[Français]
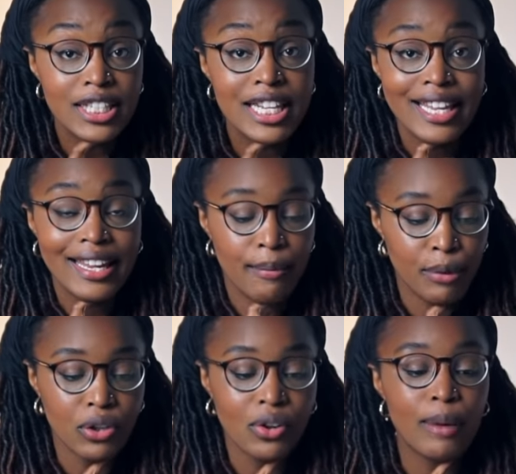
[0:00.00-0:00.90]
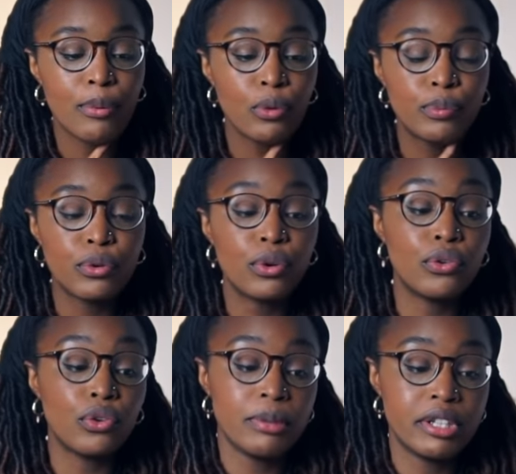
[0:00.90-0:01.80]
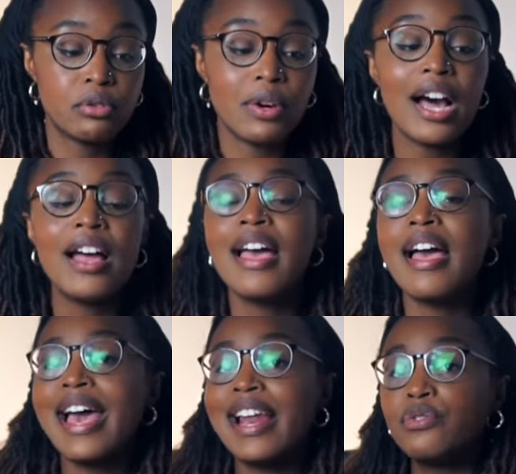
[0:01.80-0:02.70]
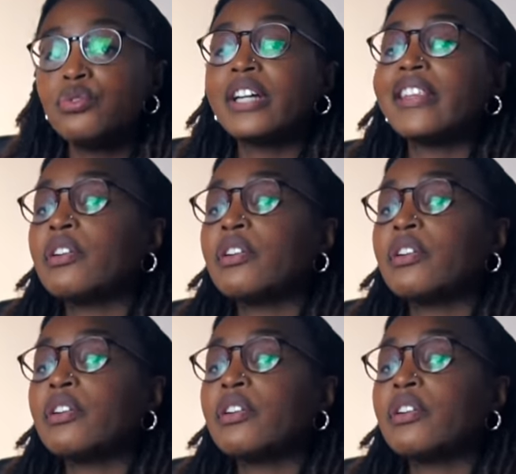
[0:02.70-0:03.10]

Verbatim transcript: détail important à propos de Mitsuha, elle a toujours été